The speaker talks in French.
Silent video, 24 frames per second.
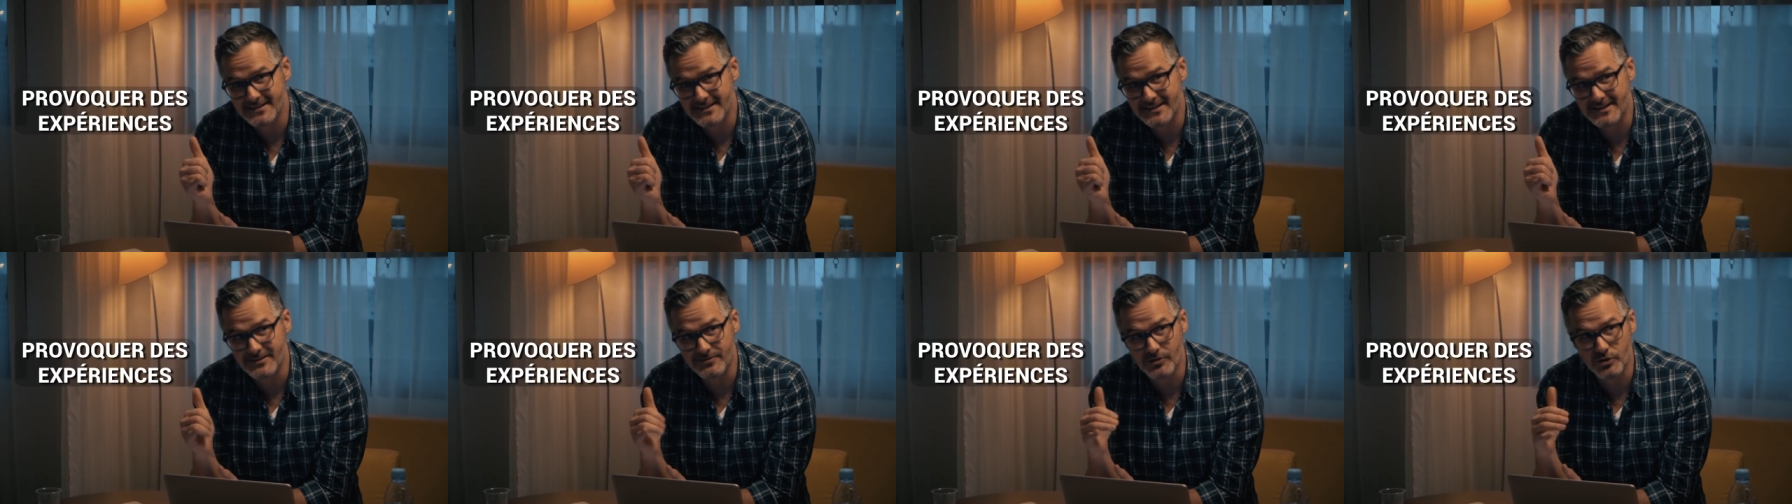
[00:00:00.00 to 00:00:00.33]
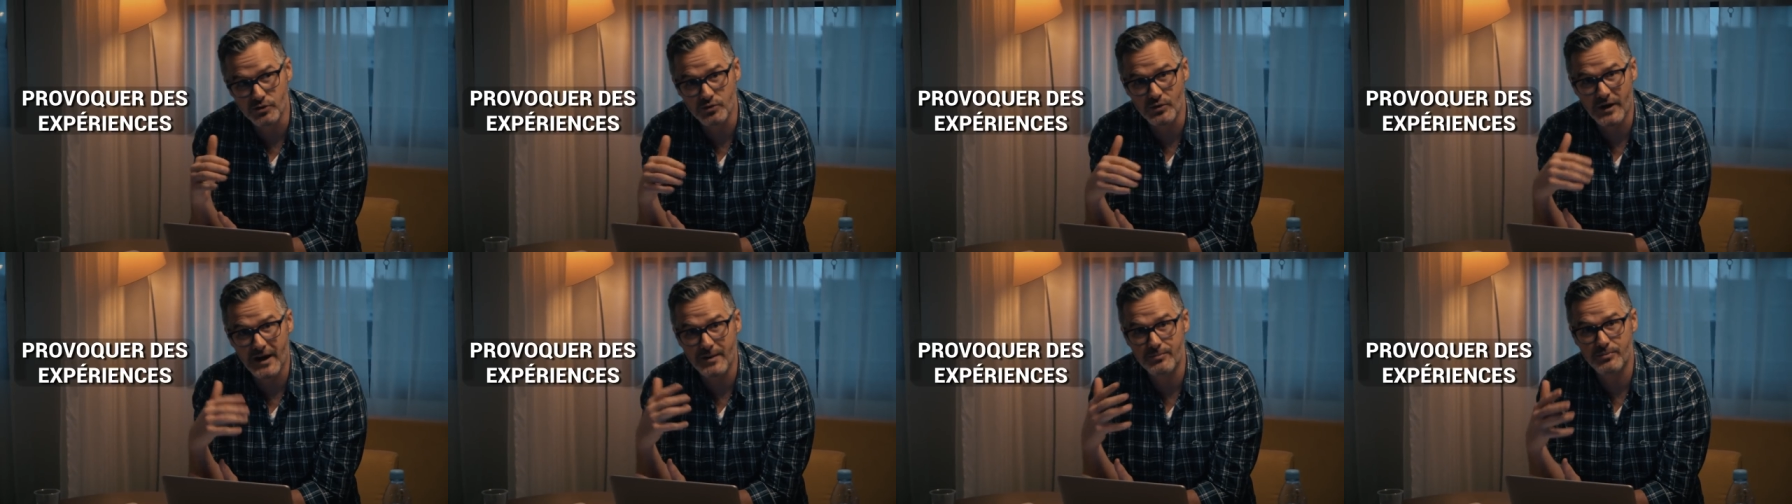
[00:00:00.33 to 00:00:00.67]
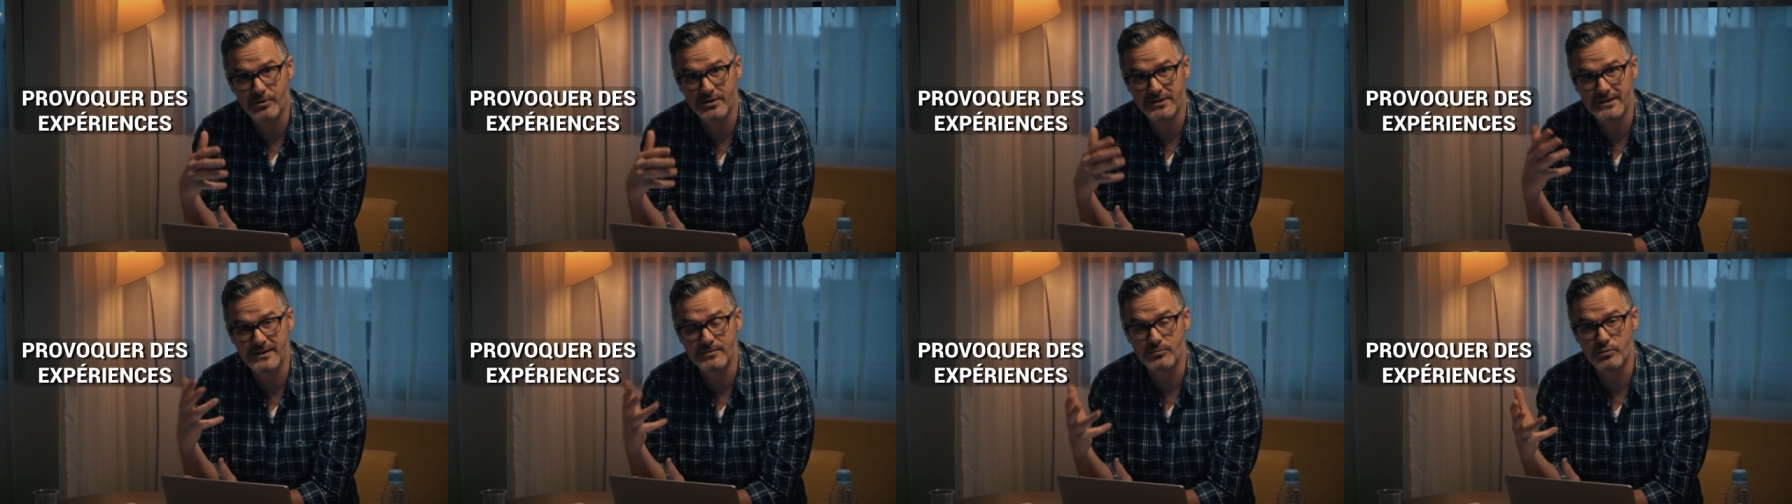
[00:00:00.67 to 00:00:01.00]
qui vont nous
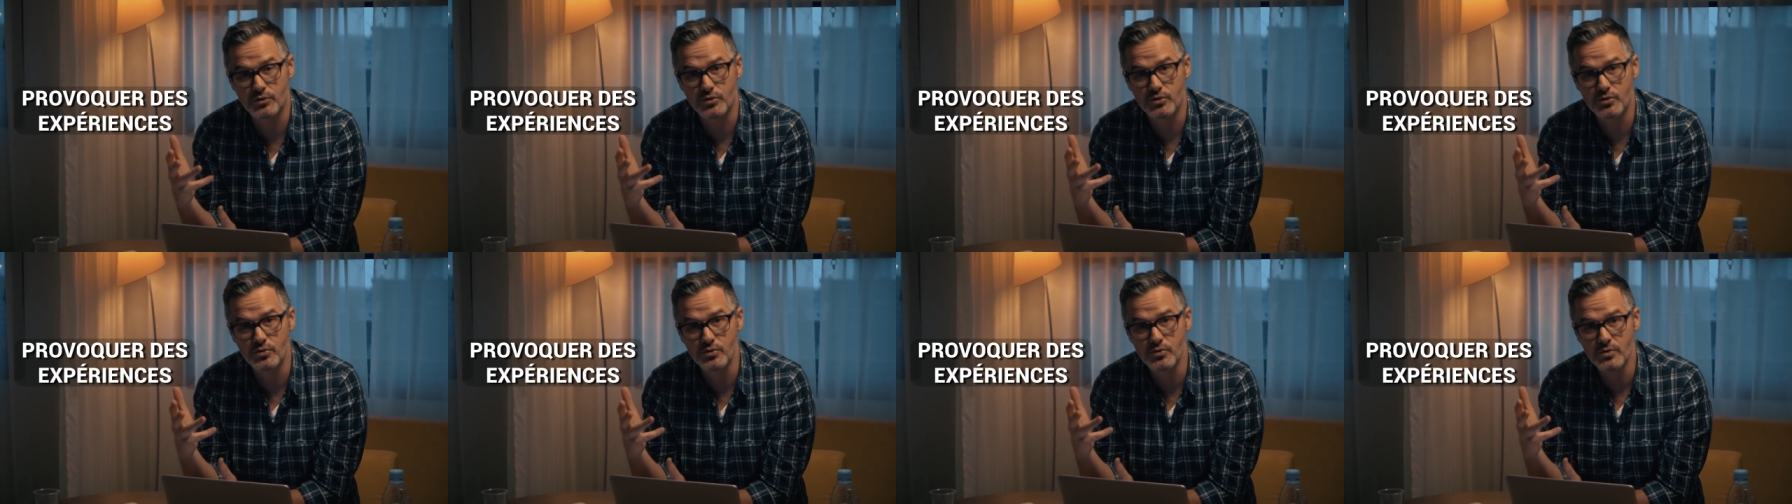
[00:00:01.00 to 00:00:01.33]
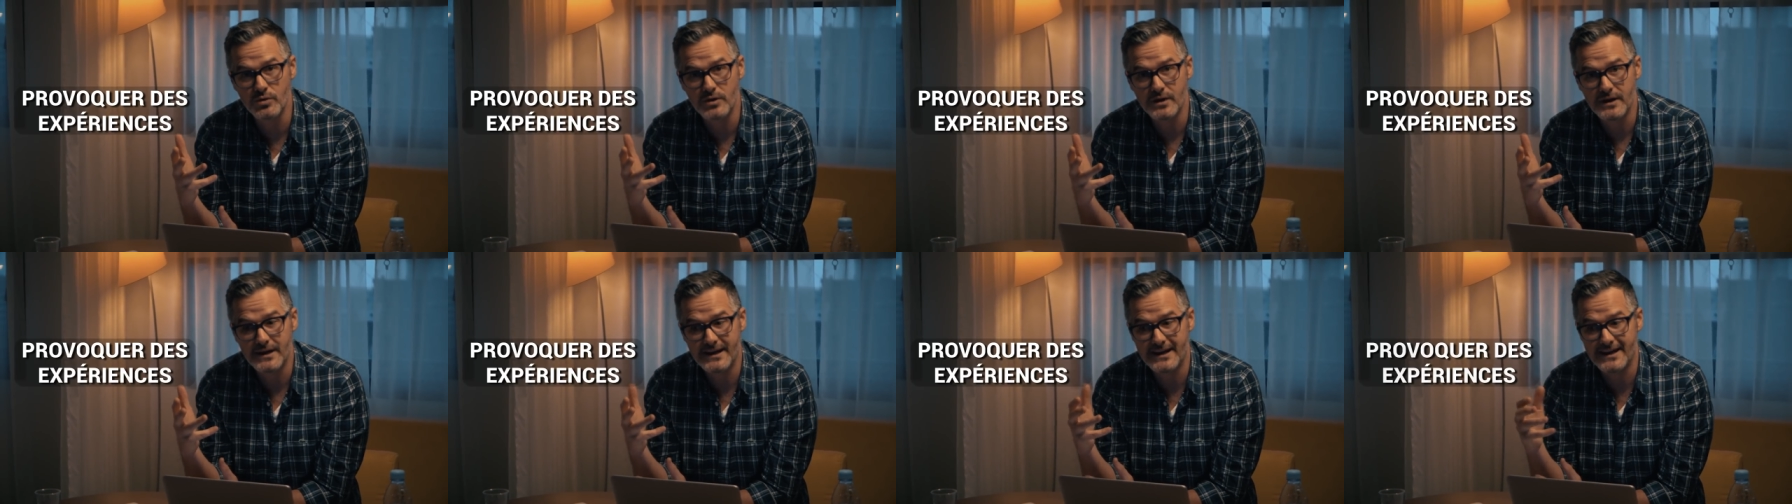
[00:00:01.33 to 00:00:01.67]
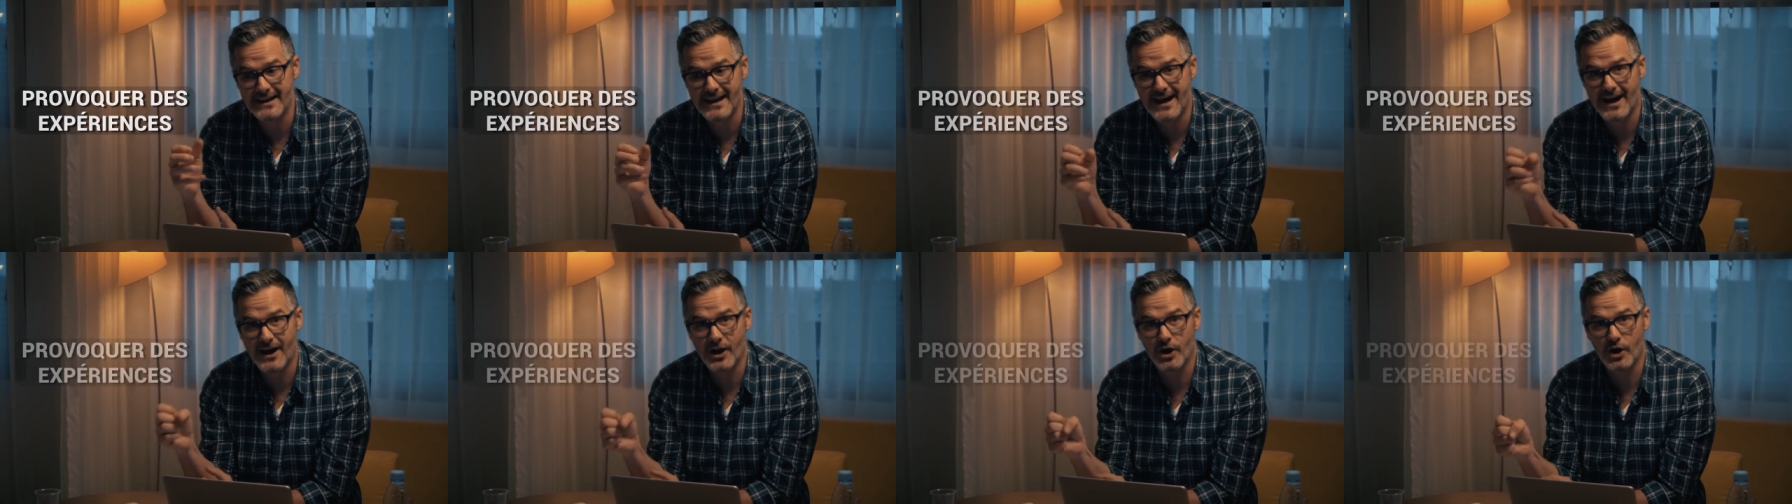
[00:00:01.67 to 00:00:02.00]
rapporter beaucoup
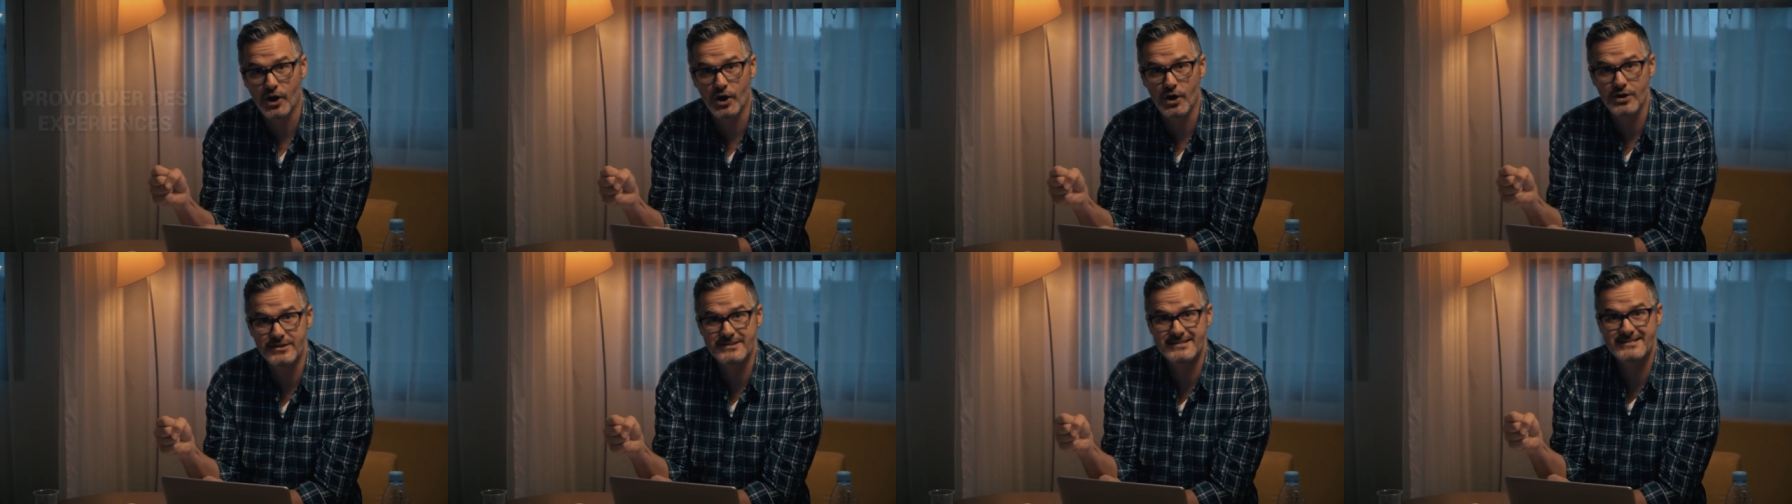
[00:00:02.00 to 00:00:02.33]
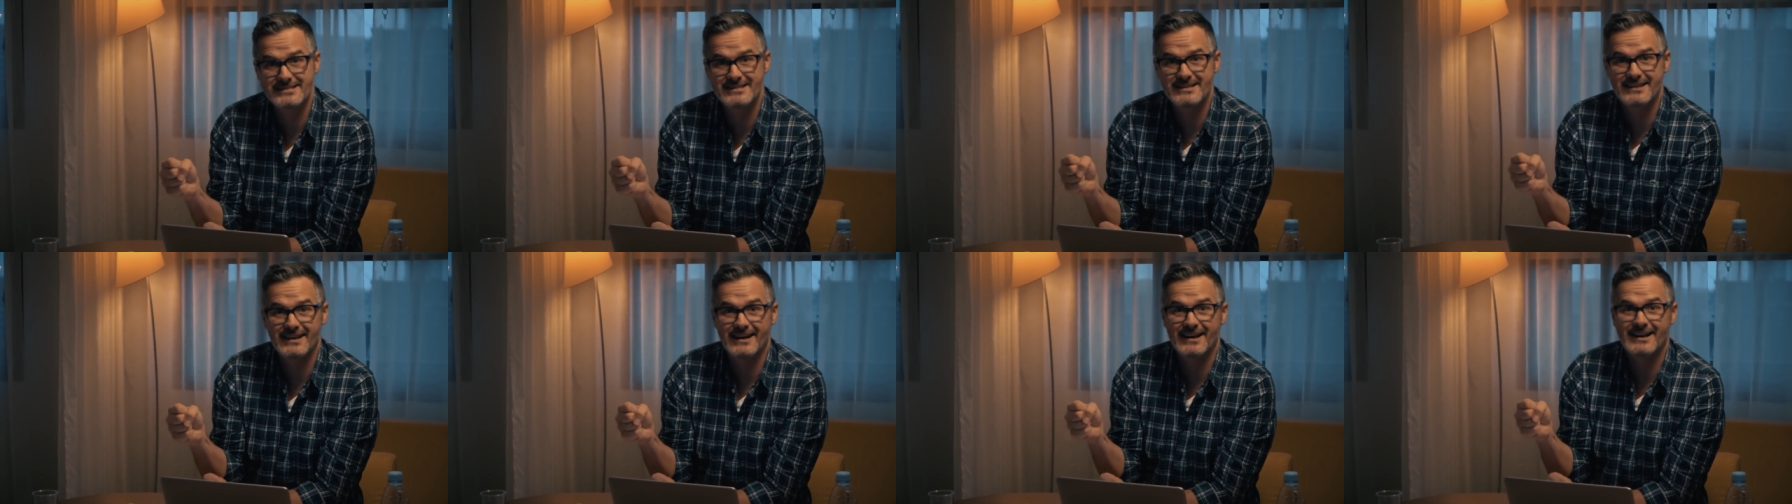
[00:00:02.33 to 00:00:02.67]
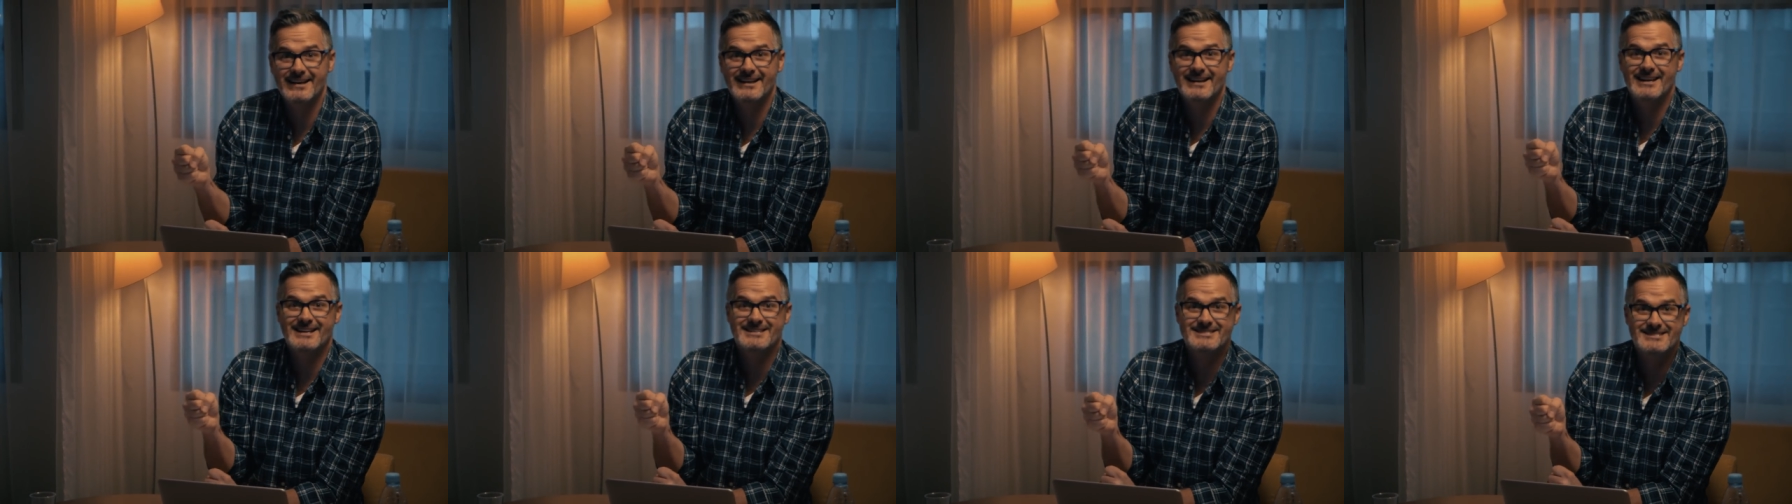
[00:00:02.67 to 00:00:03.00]
et en
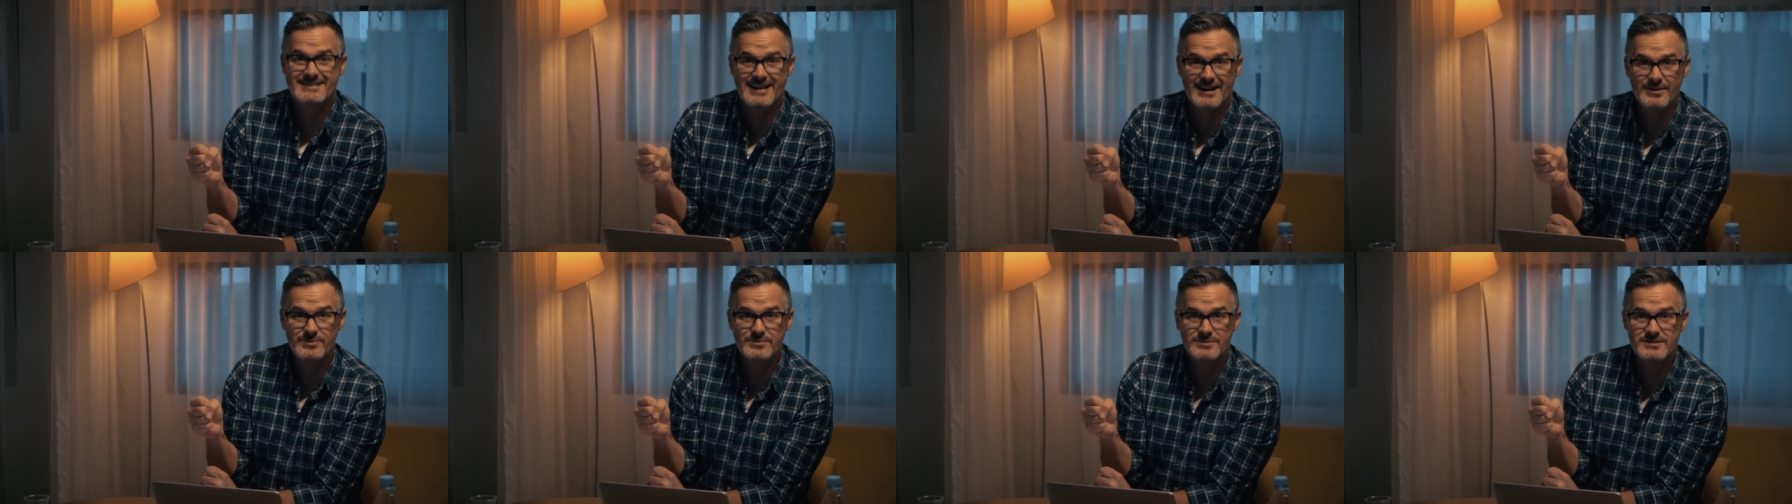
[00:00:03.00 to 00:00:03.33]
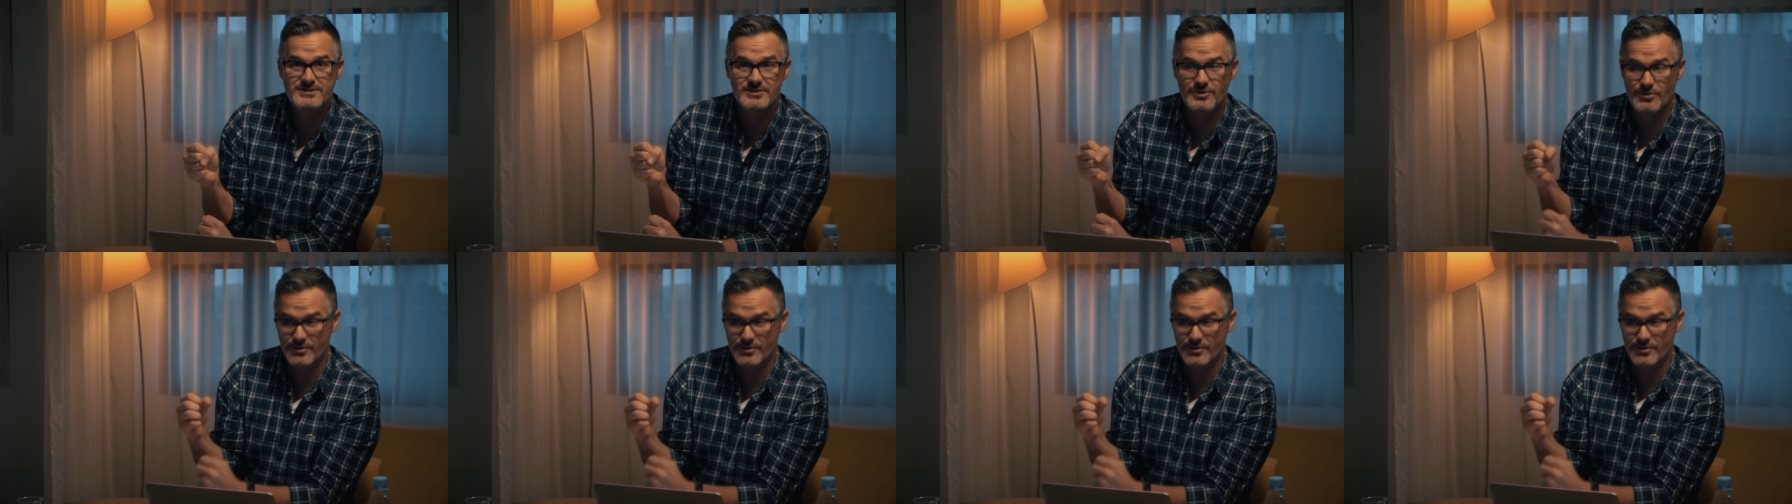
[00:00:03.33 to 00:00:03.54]
retirer l'essence,